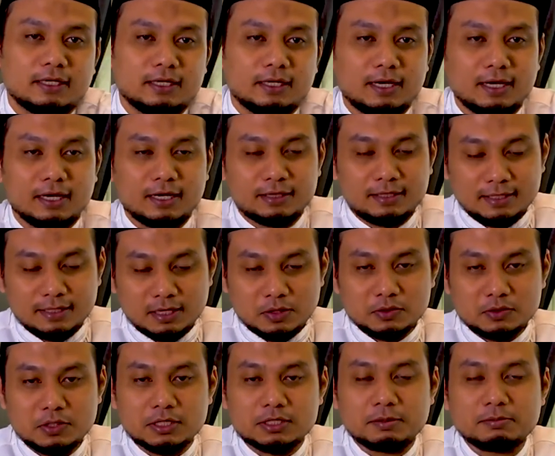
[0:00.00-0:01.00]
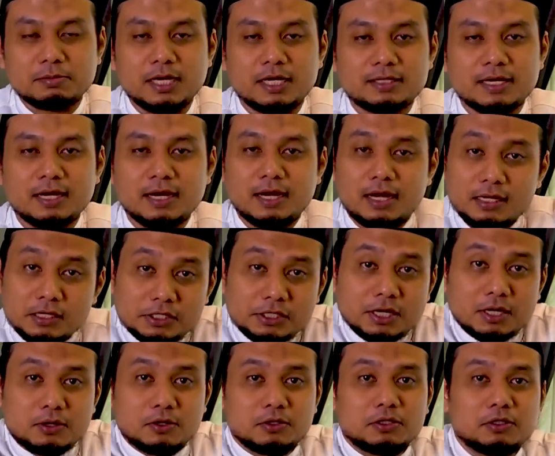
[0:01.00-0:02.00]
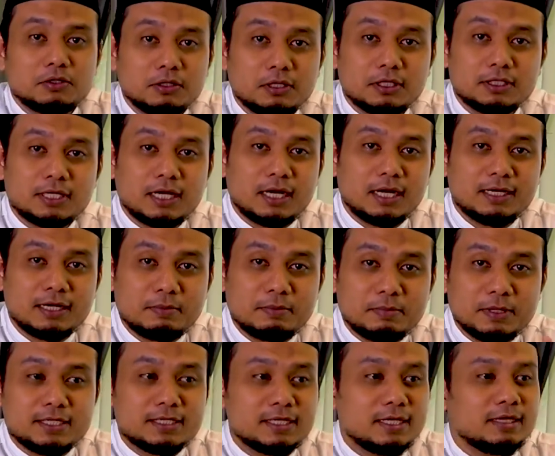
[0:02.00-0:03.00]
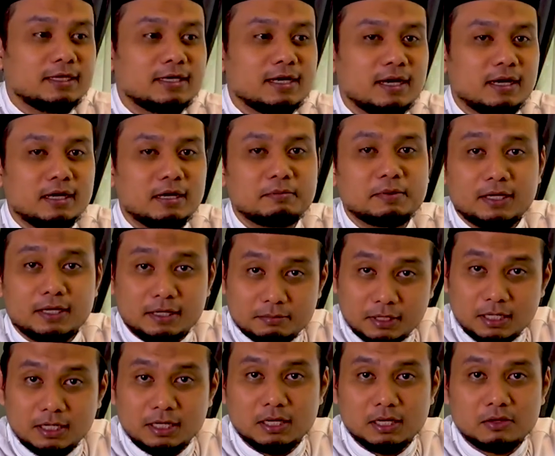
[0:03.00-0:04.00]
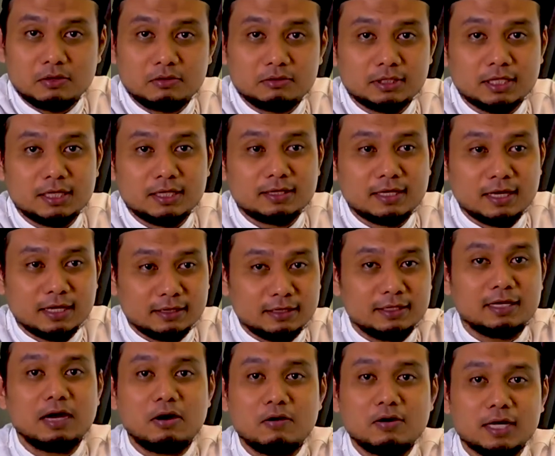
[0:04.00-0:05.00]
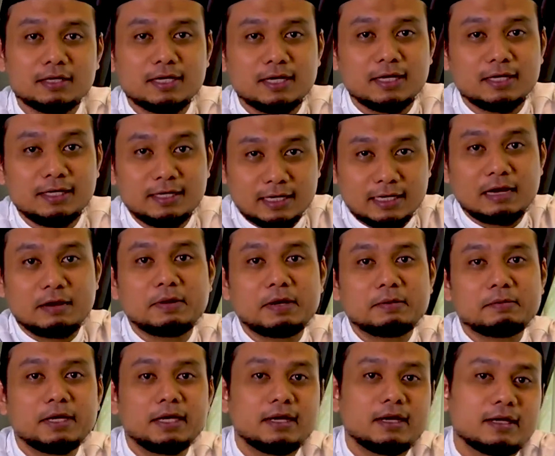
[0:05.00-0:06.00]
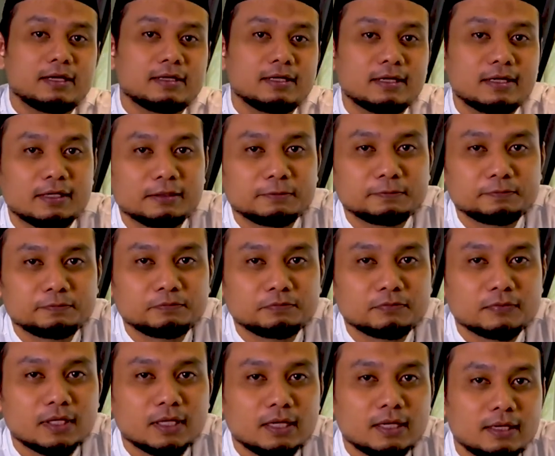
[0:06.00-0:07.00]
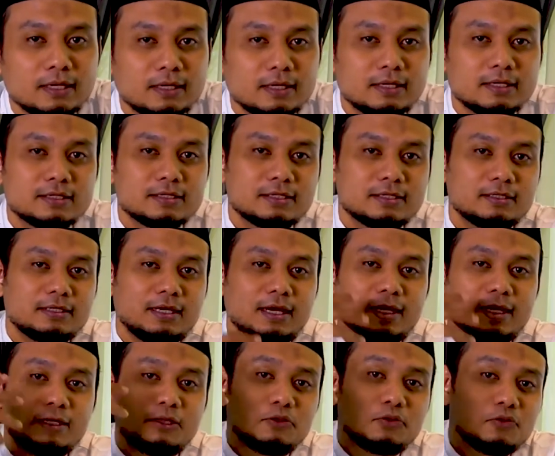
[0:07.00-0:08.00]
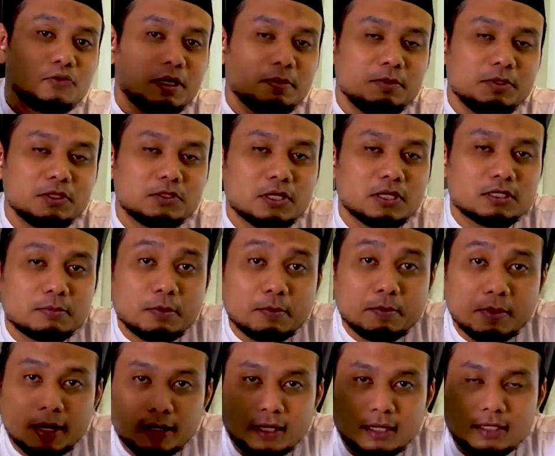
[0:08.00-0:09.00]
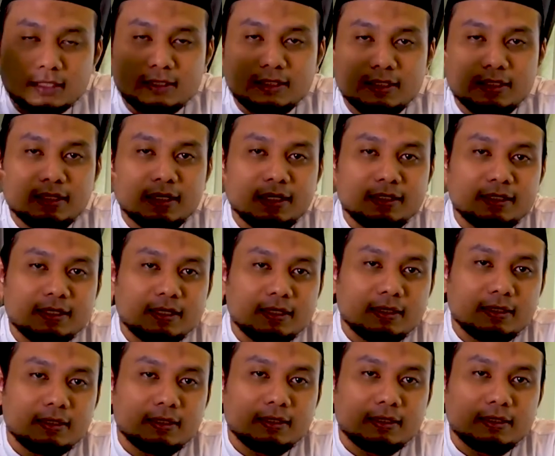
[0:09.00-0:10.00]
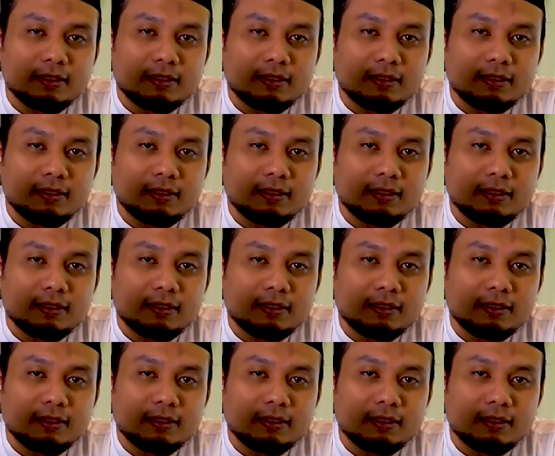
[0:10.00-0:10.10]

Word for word: Nah, ketika Rasulullah SAW datang, Aisyah radhiyallahu taala anha bercerita kepada beliau tentang tiga orang tadi dan apa yang mereka katakan. Seketika itu Nabi SAW memanggil ketiganya